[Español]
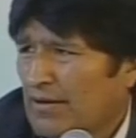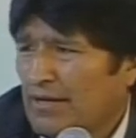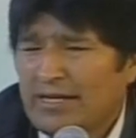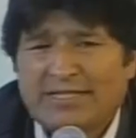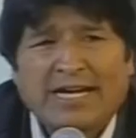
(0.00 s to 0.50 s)

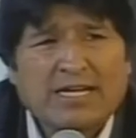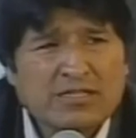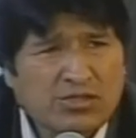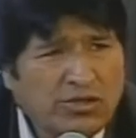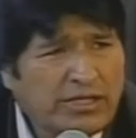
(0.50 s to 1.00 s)

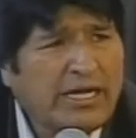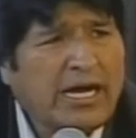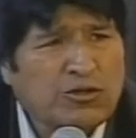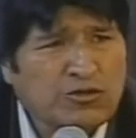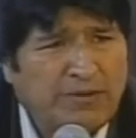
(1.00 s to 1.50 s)
sancione a
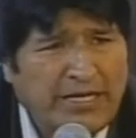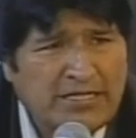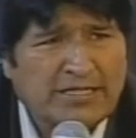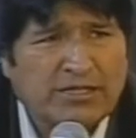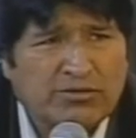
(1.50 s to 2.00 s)
los
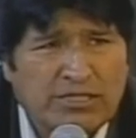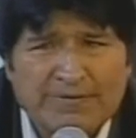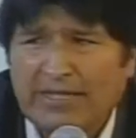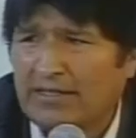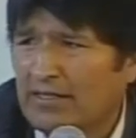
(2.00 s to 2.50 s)
países que no
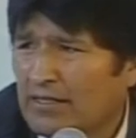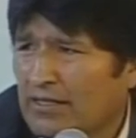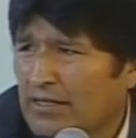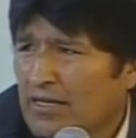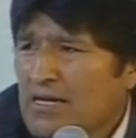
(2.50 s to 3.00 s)
respeten,
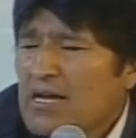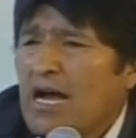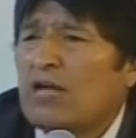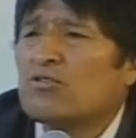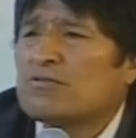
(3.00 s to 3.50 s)

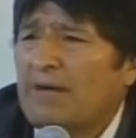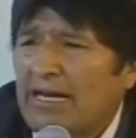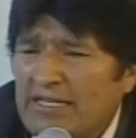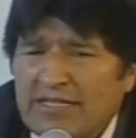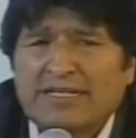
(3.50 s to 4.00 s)
a los
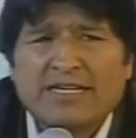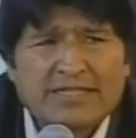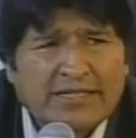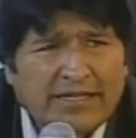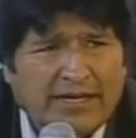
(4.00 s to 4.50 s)
países que
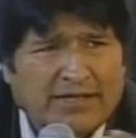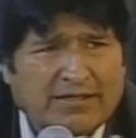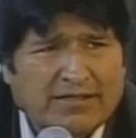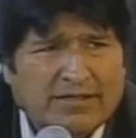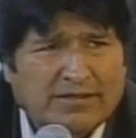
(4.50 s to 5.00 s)
siguen
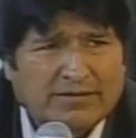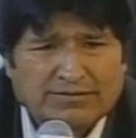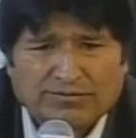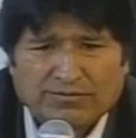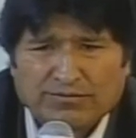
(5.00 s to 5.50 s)

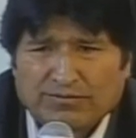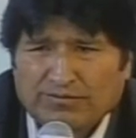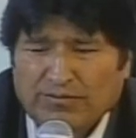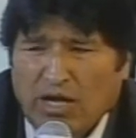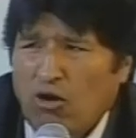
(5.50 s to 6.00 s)

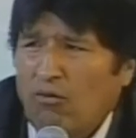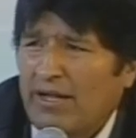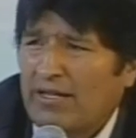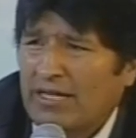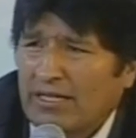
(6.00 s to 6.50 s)

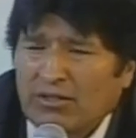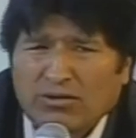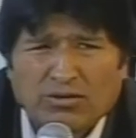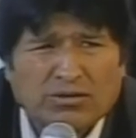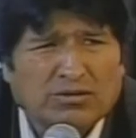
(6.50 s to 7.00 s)

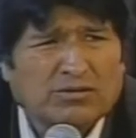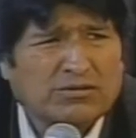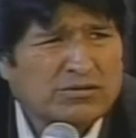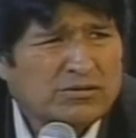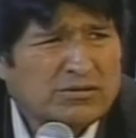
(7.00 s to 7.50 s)
aumentando
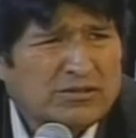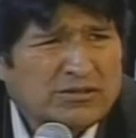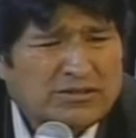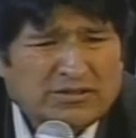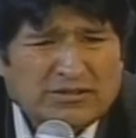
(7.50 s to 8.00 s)

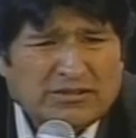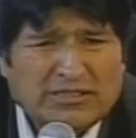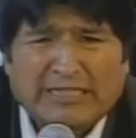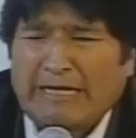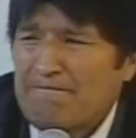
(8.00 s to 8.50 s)
la
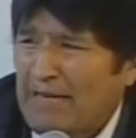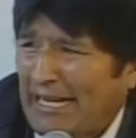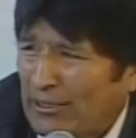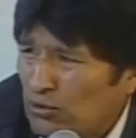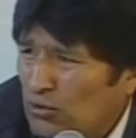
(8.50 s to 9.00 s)

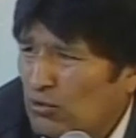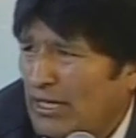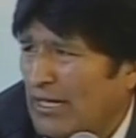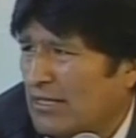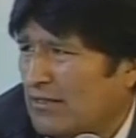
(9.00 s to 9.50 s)

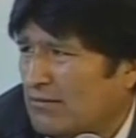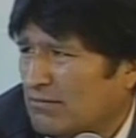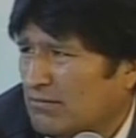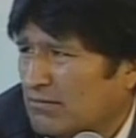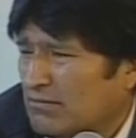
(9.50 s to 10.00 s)
temperatura,
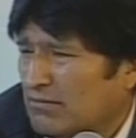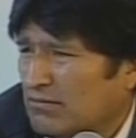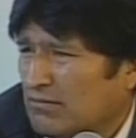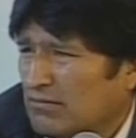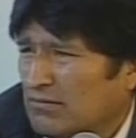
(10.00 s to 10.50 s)

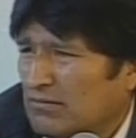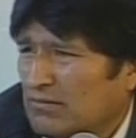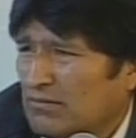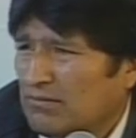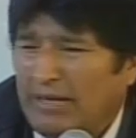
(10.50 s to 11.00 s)

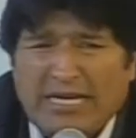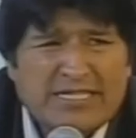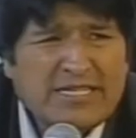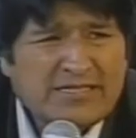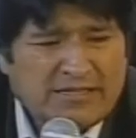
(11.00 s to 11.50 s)

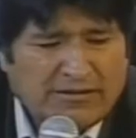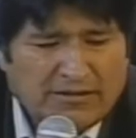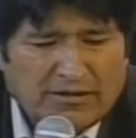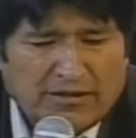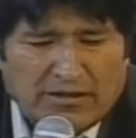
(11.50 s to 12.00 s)
países
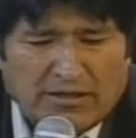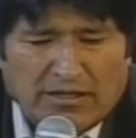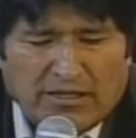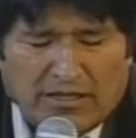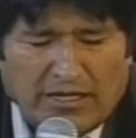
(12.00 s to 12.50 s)

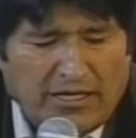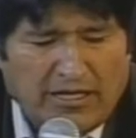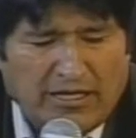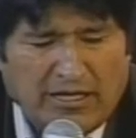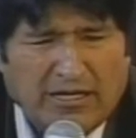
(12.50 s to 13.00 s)

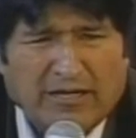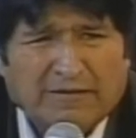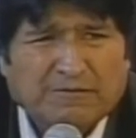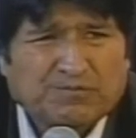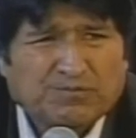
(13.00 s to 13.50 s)
que,
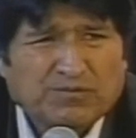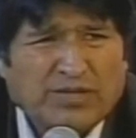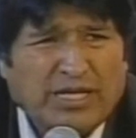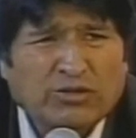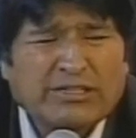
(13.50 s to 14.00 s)

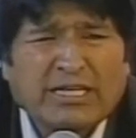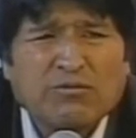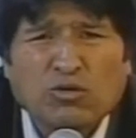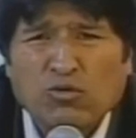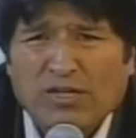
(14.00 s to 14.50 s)
no tienen
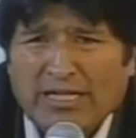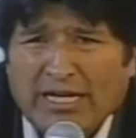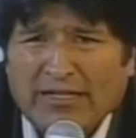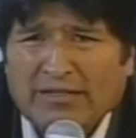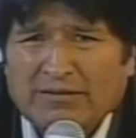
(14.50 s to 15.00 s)
voluntad